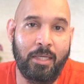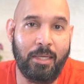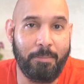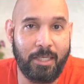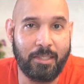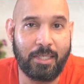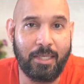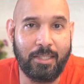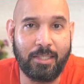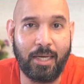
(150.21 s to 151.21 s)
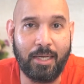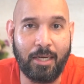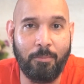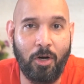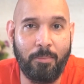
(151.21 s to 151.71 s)
Tapi sangat
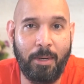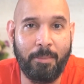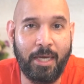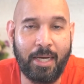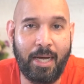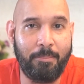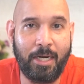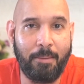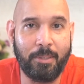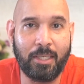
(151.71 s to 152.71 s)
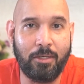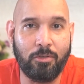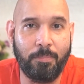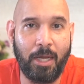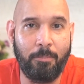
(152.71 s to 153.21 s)
disayangkan bahwa Aubameyang nggak mendapatkan
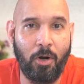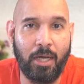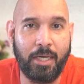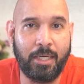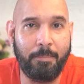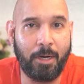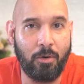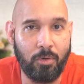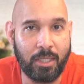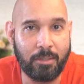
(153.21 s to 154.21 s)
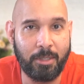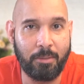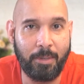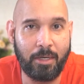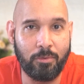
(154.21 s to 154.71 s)
suplai bola yang dia perlukan
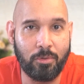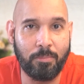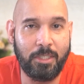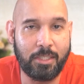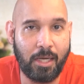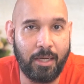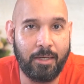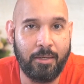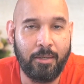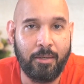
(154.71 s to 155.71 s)
teman-teman untuk bisa